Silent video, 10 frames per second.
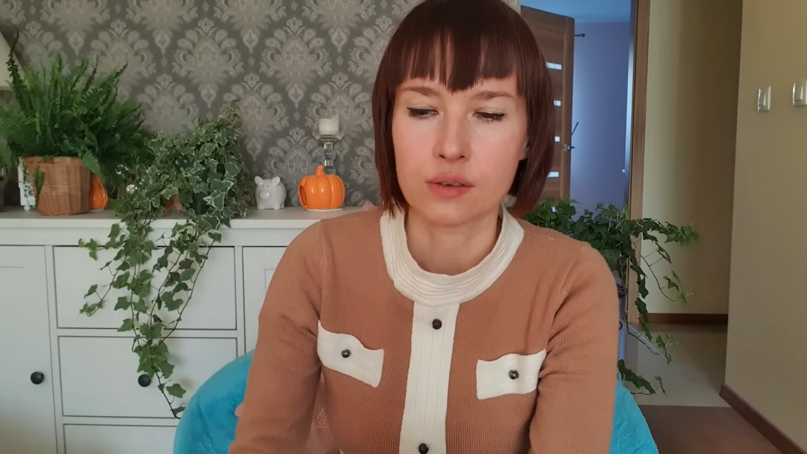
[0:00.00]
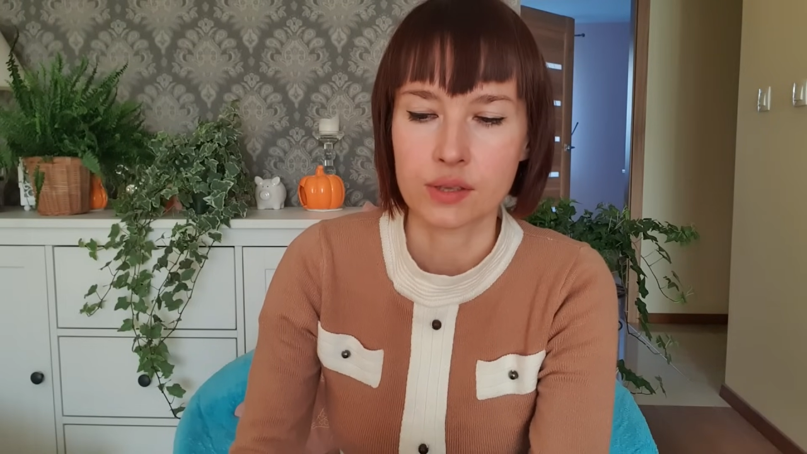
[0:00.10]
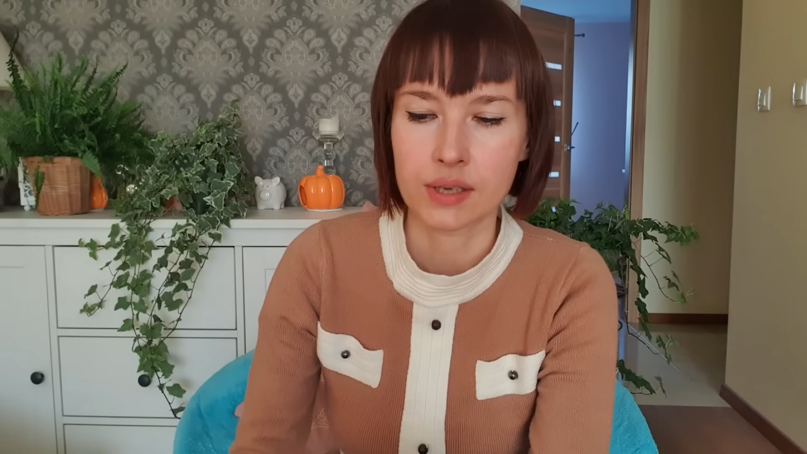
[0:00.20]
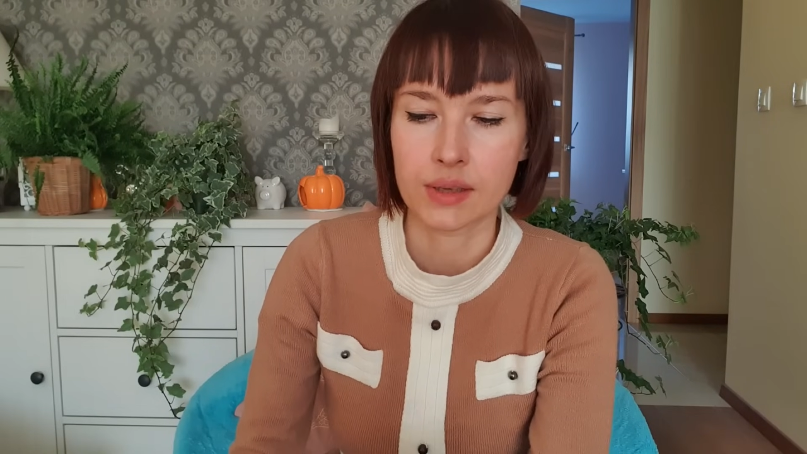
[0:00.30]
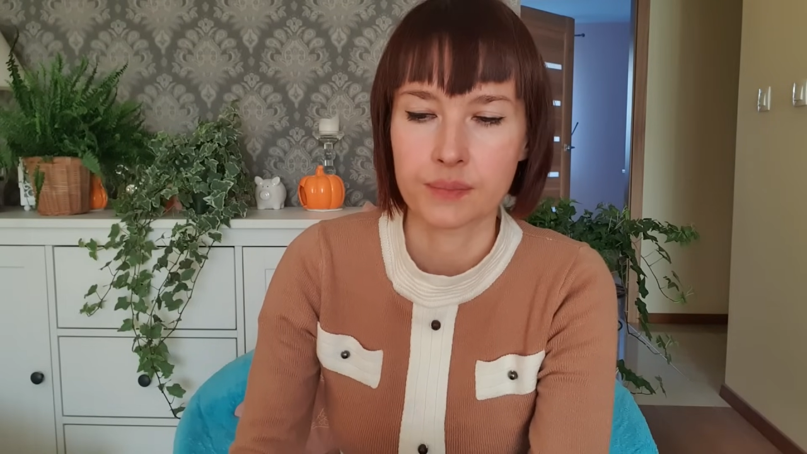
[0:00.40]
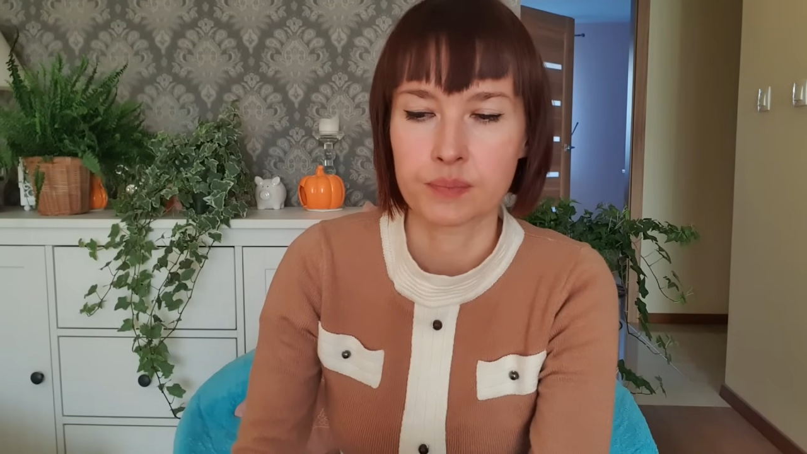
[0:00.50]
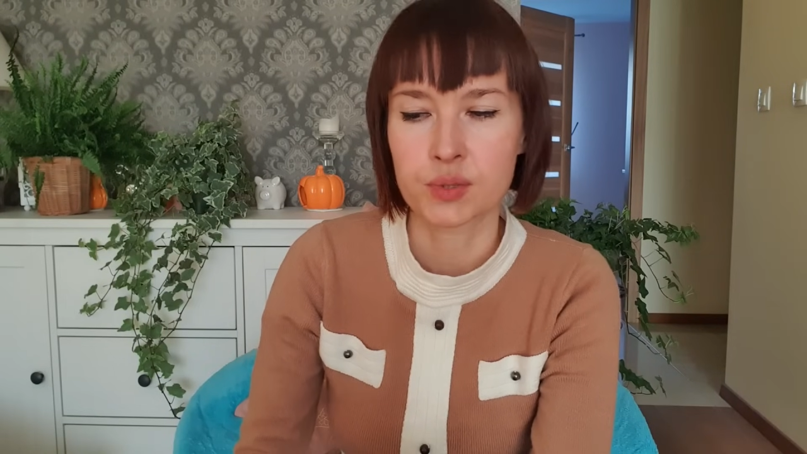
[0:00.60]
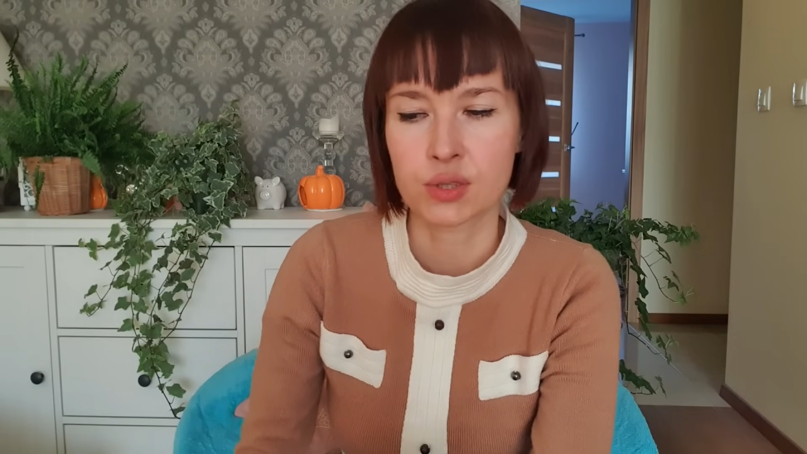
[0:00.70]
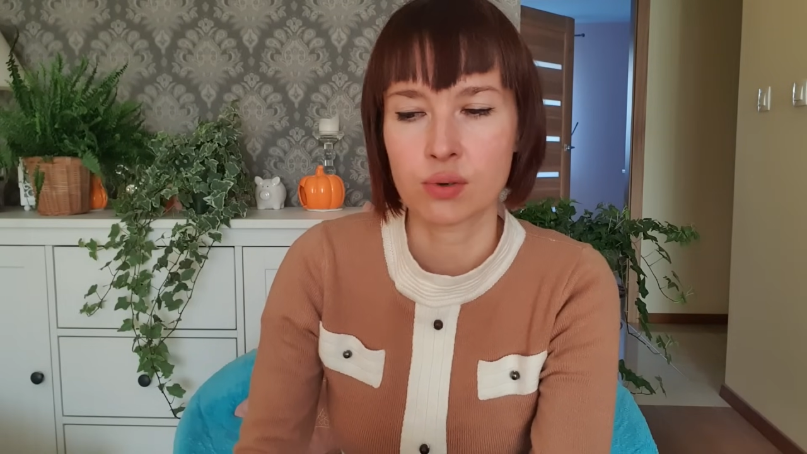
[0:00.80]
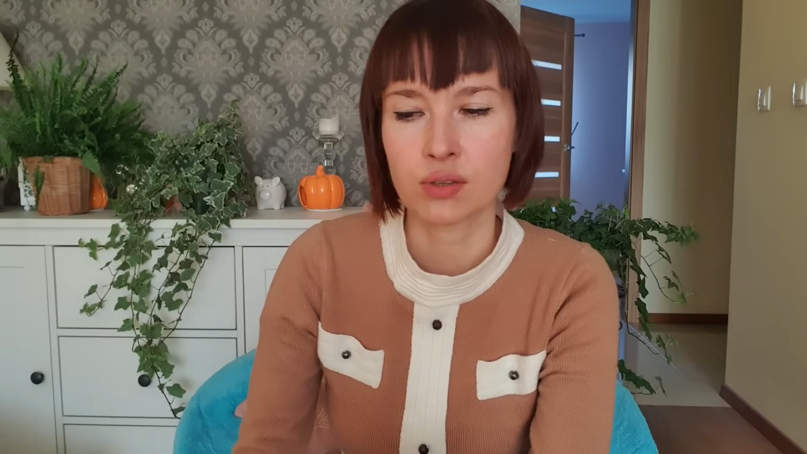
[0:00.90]
OK,
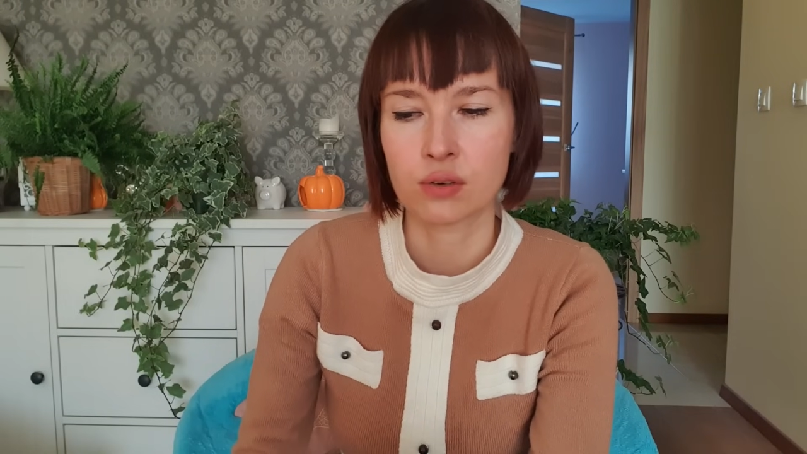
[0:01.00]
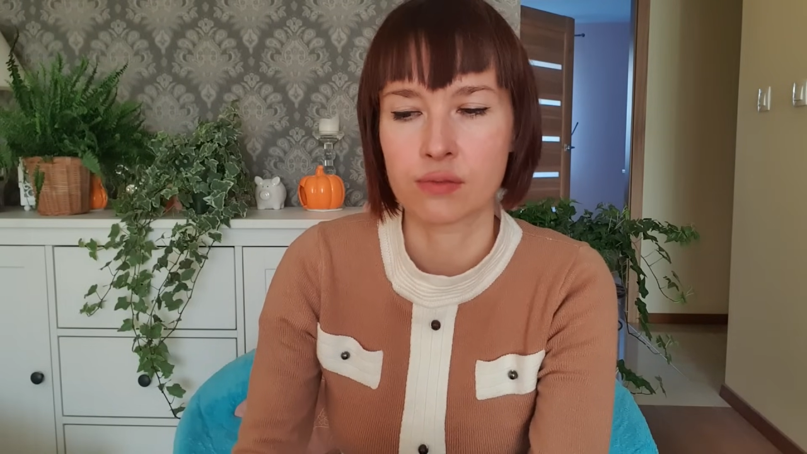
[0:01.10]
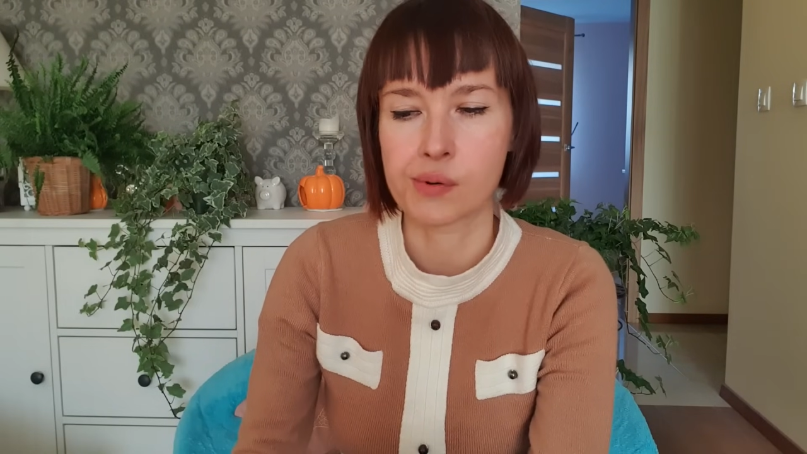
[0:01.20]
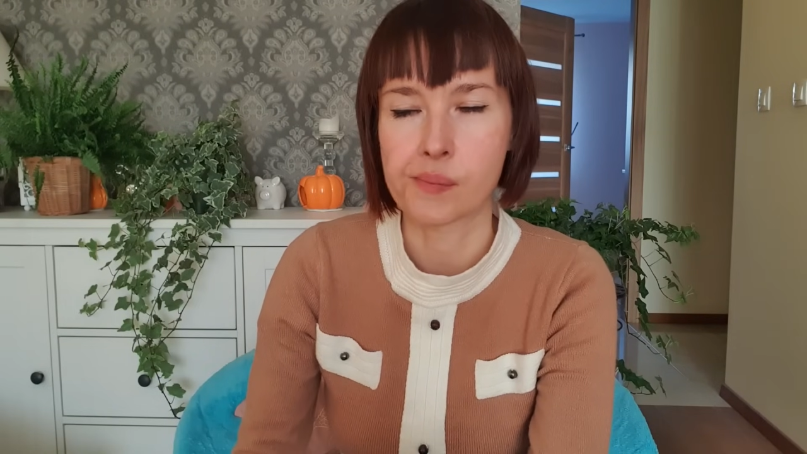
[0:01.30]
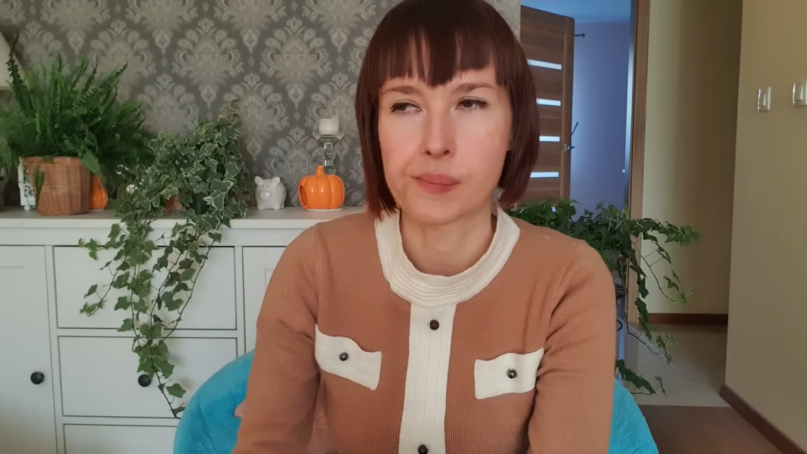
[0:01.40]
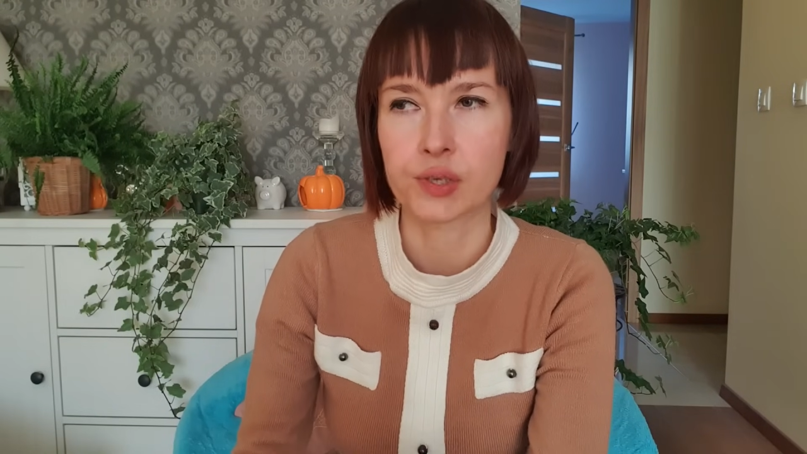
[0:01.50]
przykładowo,